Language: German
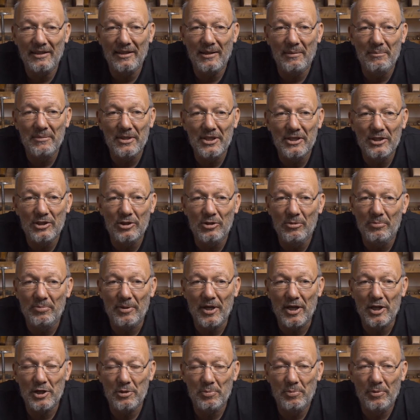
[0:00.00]
damit es zum
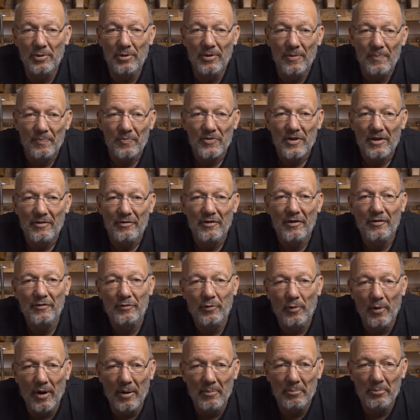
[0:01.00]
Beispiel
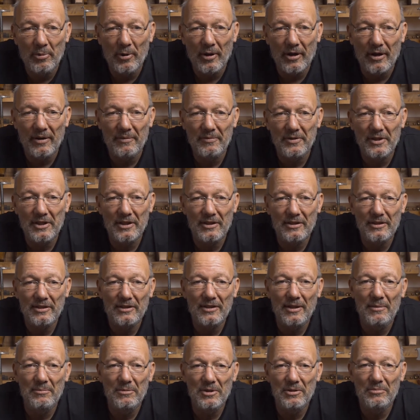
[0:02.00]
verformbarer
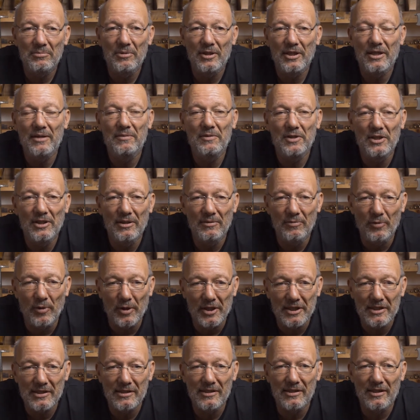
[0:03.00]
wird, damit man Gewinde
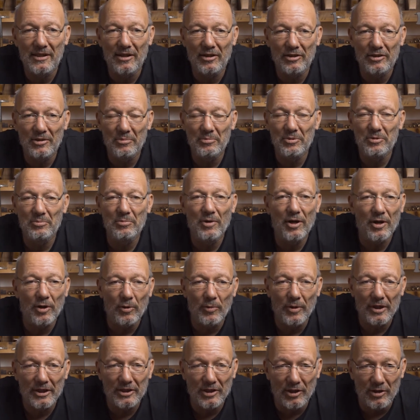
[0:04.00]
walzen kann, damit man ein
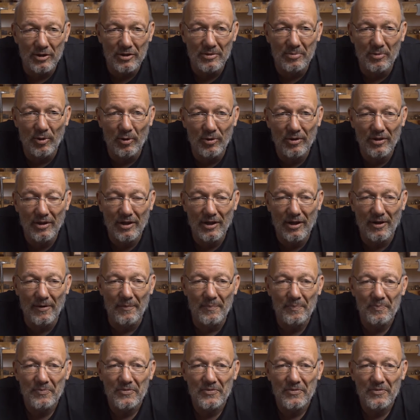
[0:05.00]
Rohr draus machen kann.